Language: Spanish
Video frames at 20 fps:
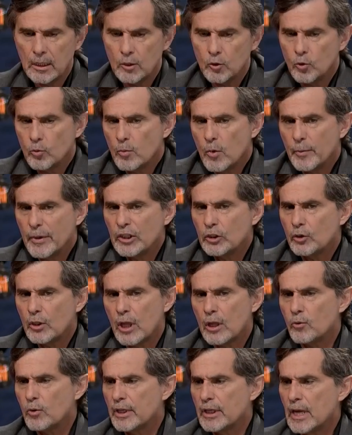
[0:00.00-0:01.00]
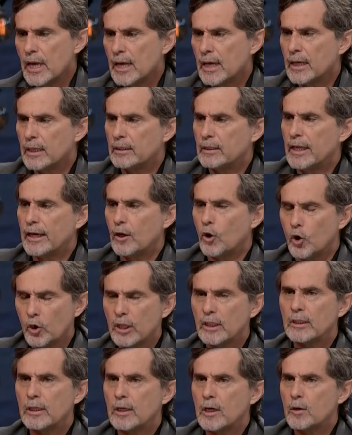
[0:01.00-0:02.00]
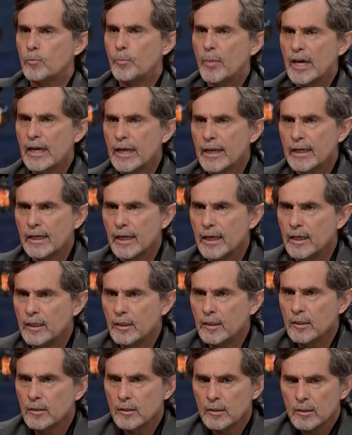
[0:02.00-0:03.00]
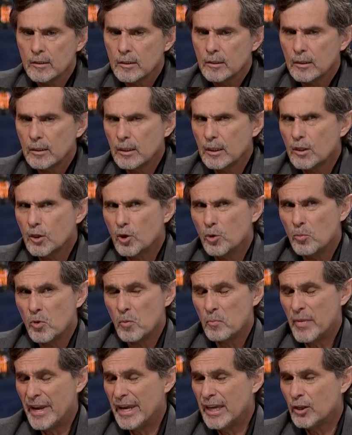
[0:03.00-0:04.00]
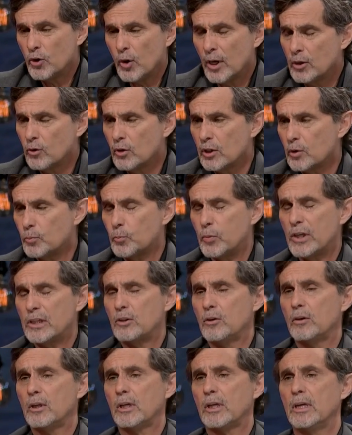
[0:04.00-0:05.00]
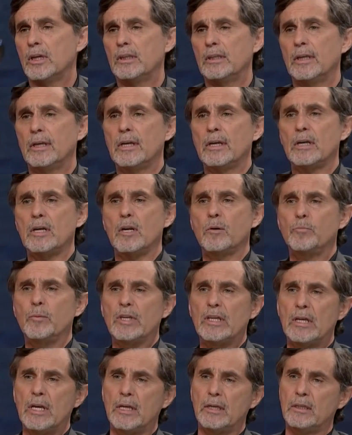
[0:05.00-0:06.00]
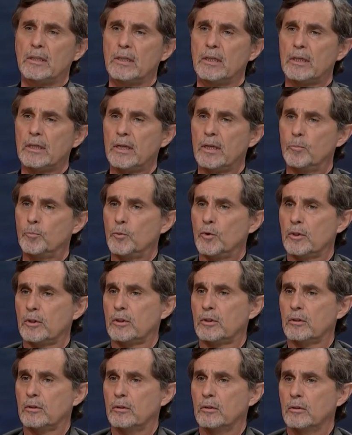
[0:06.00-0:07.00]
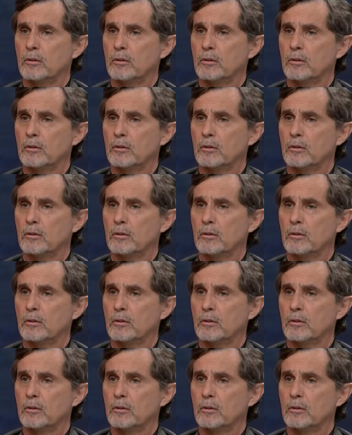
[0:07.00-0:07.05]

en un momento dado ella dejó de tener pareja y como medio año después yo dejé de tener la mía y dije. Pues Rebeca, pues, era